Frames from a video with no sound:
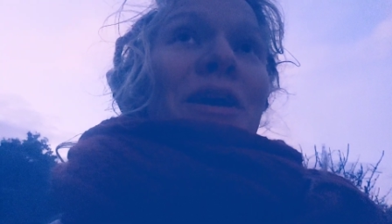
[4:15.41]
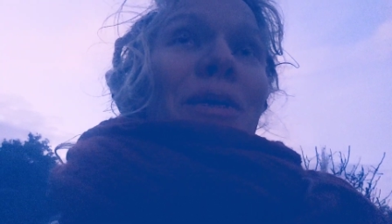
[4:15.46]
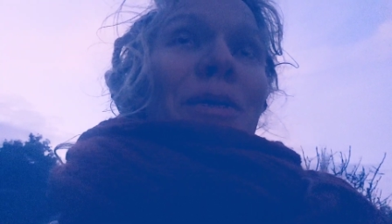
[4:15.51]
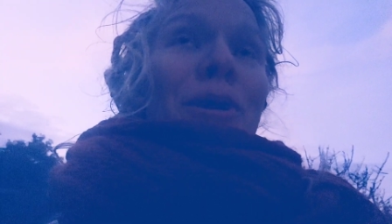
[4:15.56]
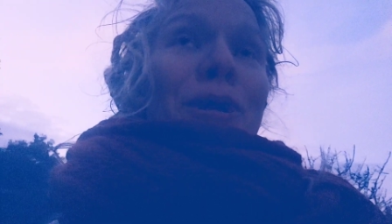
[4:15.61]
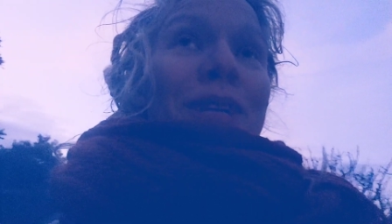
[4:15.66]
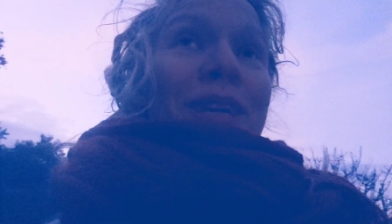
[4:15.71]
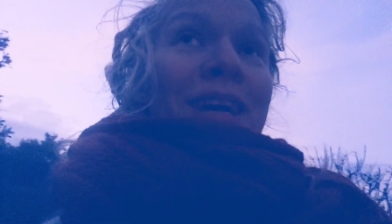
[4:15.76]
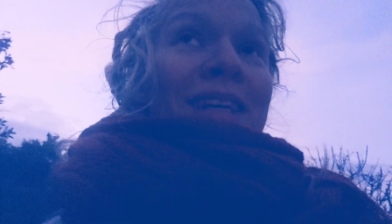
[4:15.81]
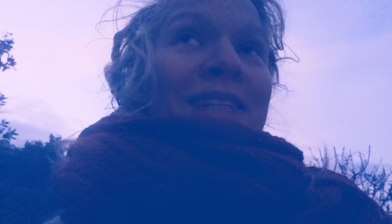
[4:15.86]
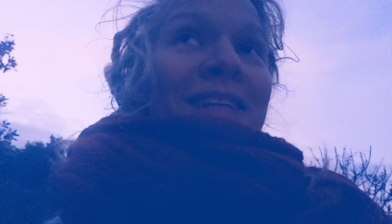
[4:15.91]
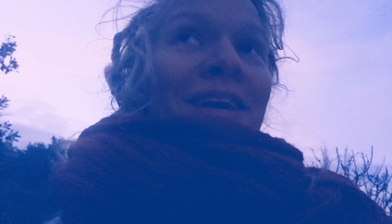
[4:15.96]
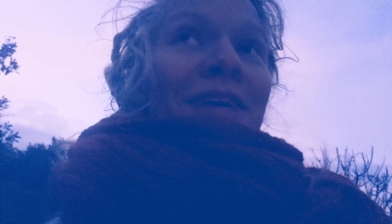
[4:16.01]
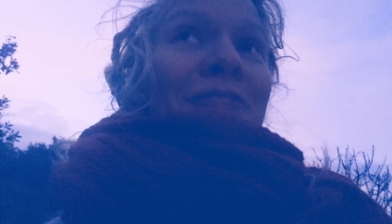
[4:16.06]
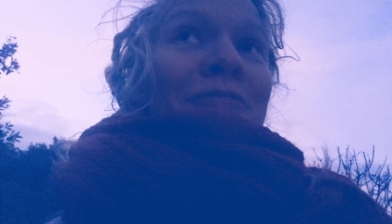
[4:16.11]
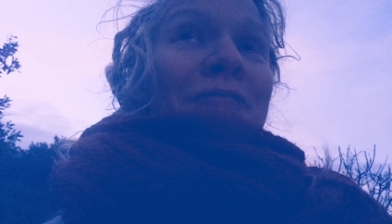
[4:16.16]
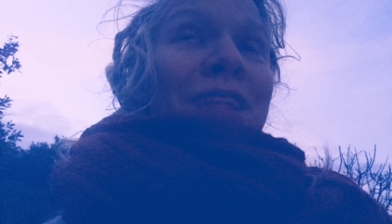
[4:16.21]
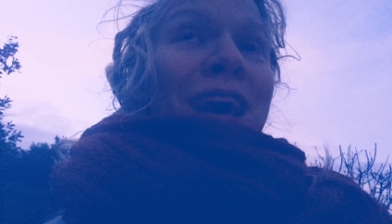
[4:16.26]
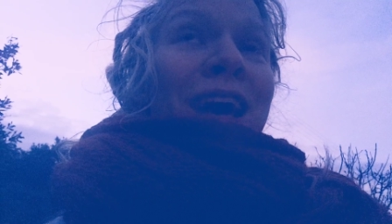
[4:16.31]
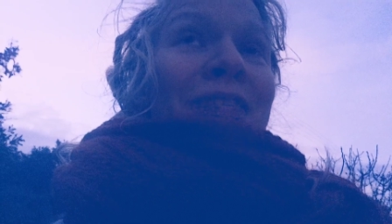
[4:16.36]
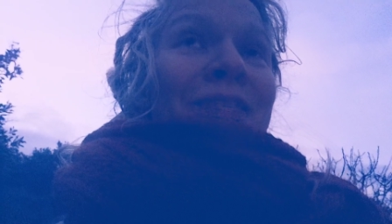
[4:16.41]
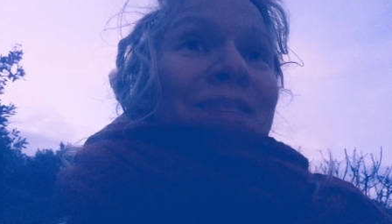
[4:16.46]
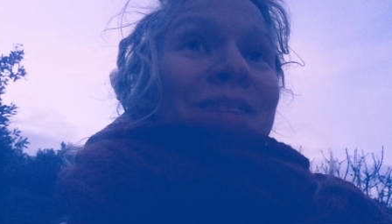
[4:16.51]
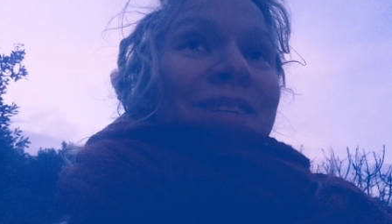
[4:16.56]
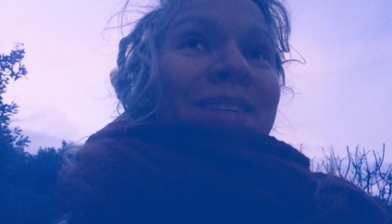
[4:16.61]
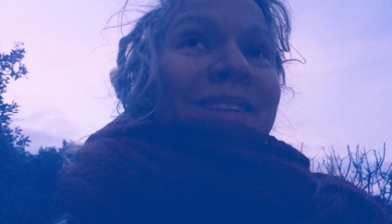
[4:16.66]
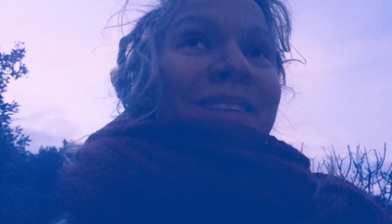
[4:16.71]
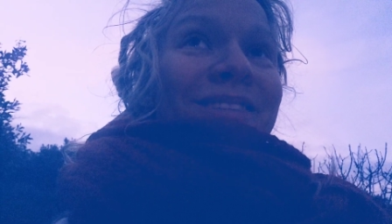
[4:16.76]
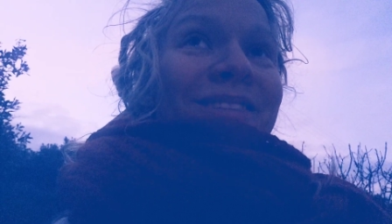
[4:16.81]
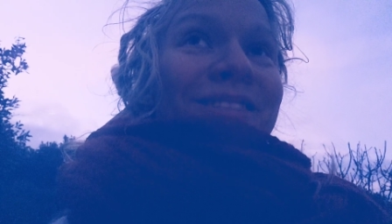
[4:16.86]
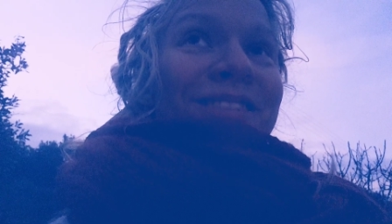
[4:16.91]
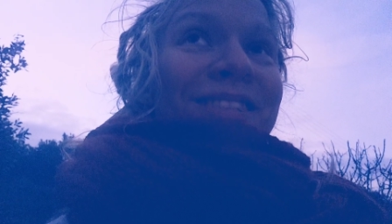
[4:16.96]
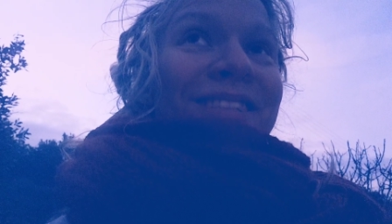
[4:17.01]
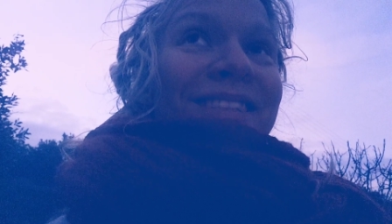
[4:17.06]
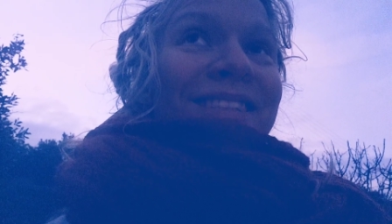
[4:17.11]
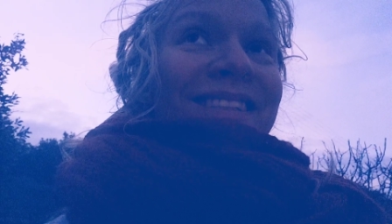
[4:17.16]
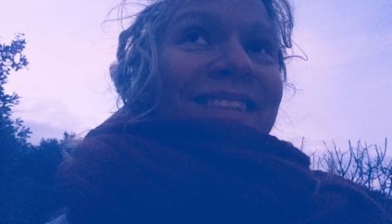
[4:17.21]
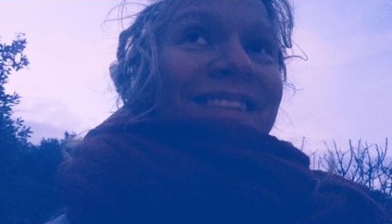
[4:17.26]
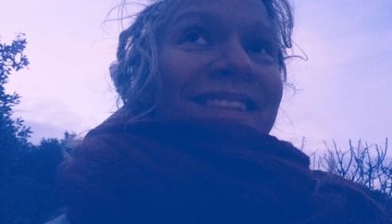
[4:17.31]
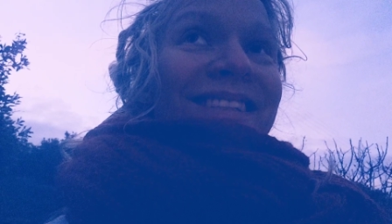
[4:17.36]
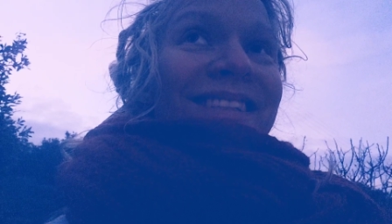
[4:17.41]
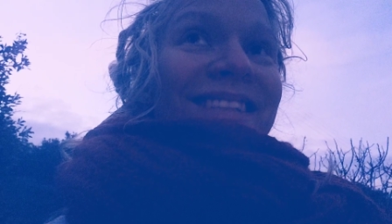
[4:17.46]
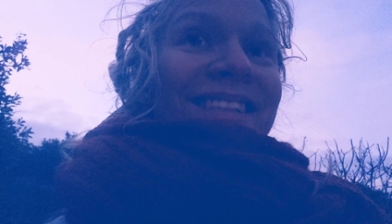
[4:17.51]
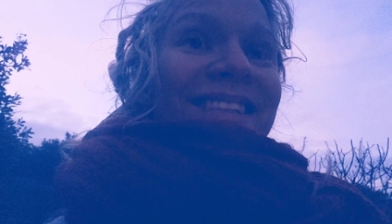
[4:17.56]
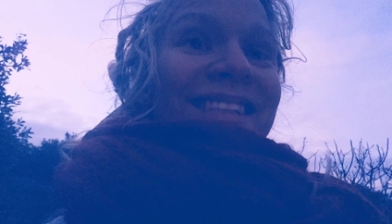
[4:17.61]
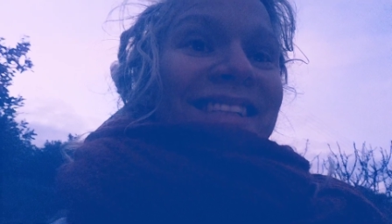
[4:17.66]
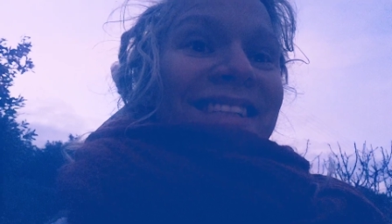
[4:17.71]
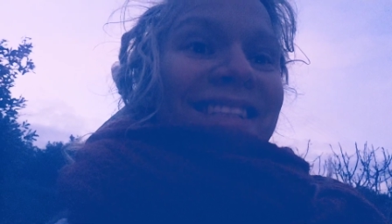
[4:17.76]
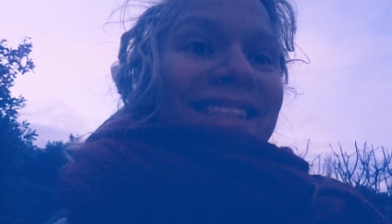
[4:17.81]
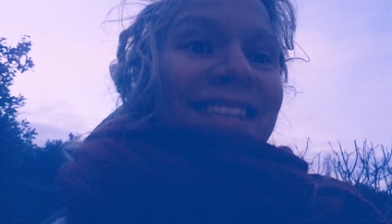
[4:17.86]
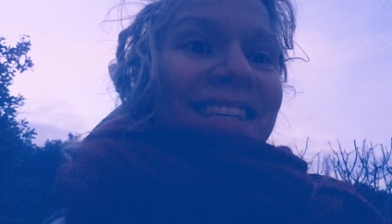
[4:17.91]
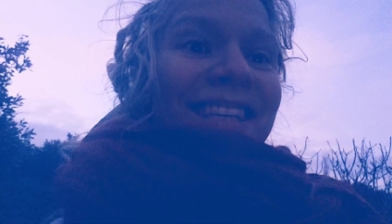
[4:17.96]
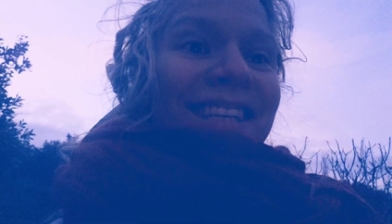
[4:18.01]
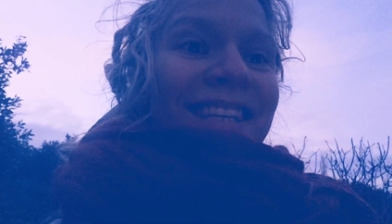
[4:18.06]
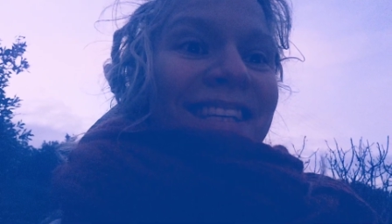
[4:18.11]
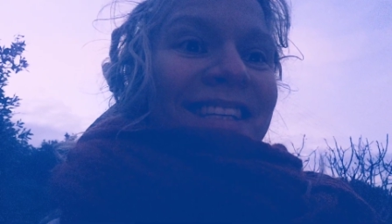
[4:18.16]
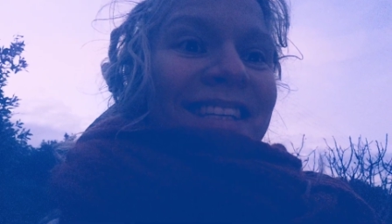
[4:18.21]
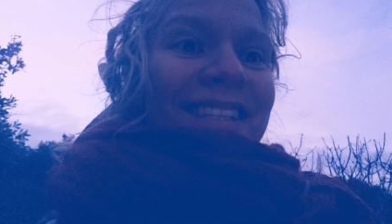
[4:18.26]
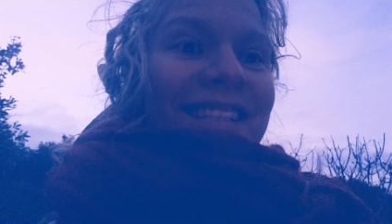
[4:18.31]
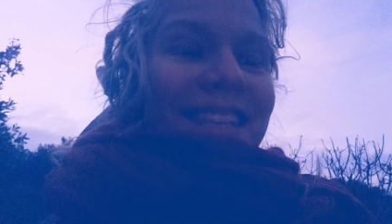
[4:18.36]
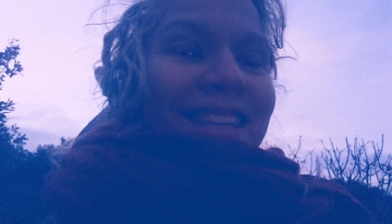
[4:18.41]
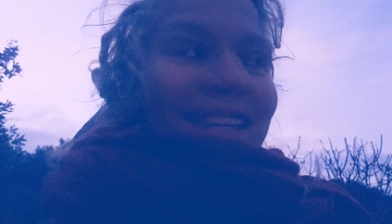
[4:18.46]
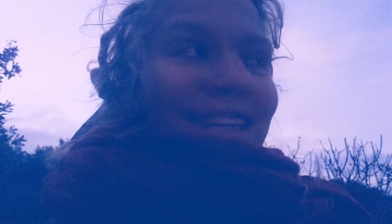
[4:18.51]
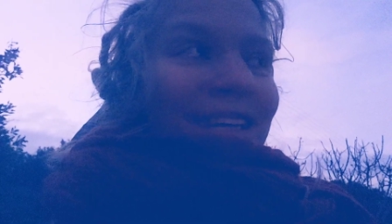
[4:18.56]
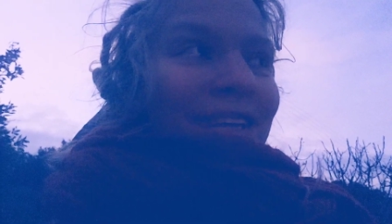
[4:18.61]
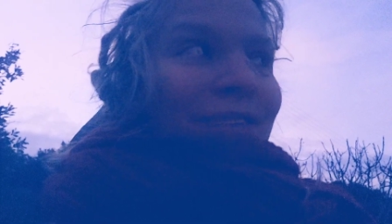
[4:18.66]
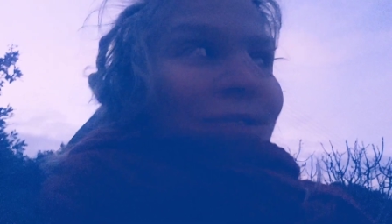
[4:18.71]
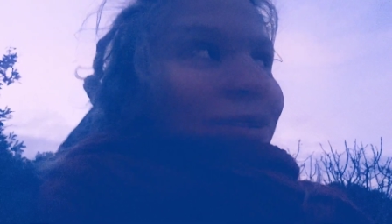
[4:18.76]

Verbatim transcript: Podcastaufnahme und die dicken, dicken